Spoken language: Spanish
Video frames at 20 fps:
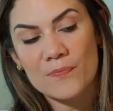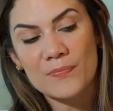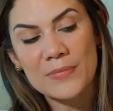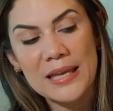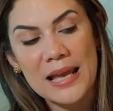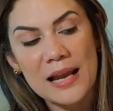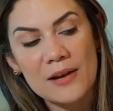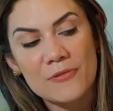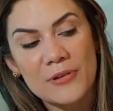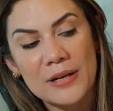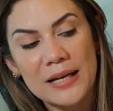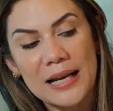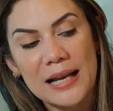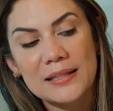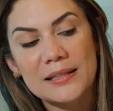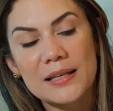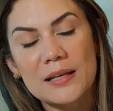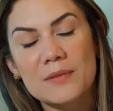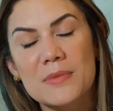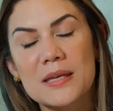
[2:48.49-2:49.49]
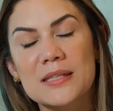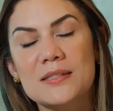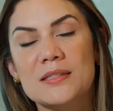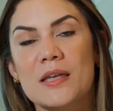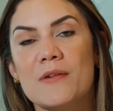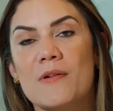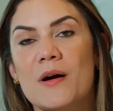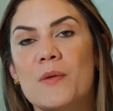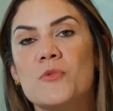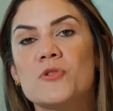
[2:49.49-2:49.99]
Y al final del mes
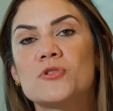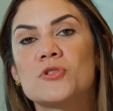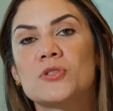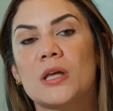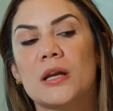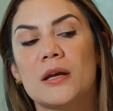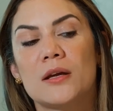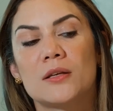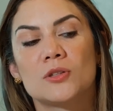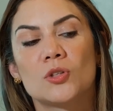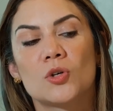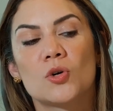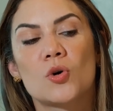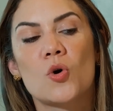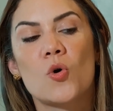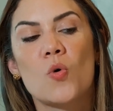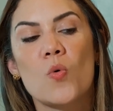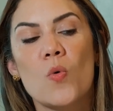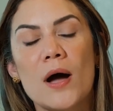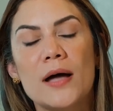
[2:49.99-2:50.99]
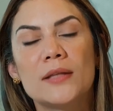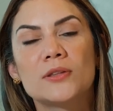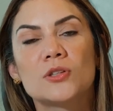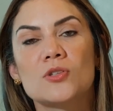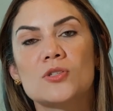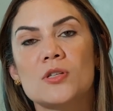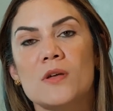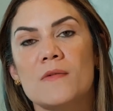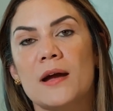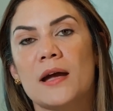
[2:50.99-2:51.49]
te va mostrando
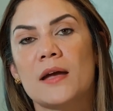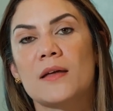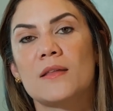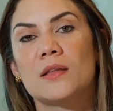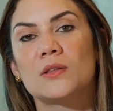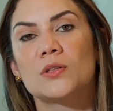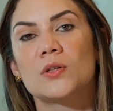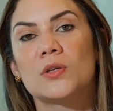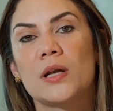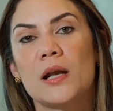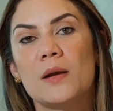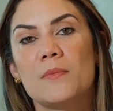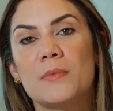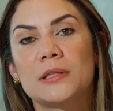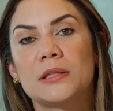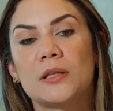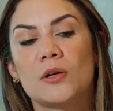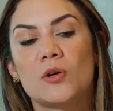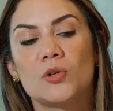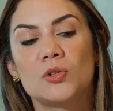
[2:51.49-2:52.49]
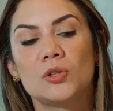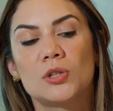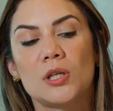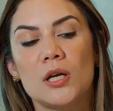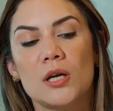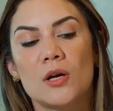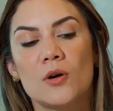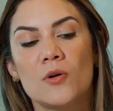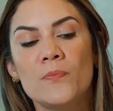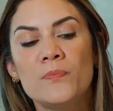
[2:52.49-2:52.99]
cuánto se va quedando realmente
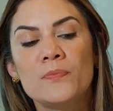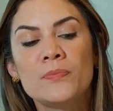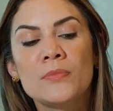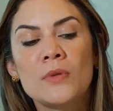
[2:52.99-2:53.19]
contigo